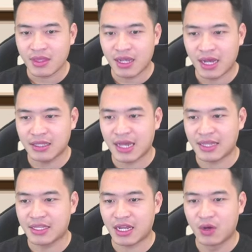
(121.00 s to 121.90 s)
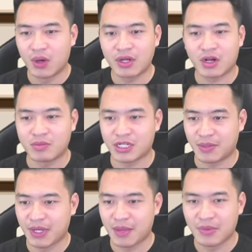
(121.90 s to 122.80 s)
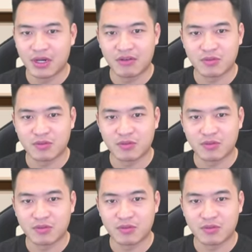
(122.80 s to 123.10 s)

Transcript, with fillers: ngày thứ hai thì nhận luôn có 150 kim cương và một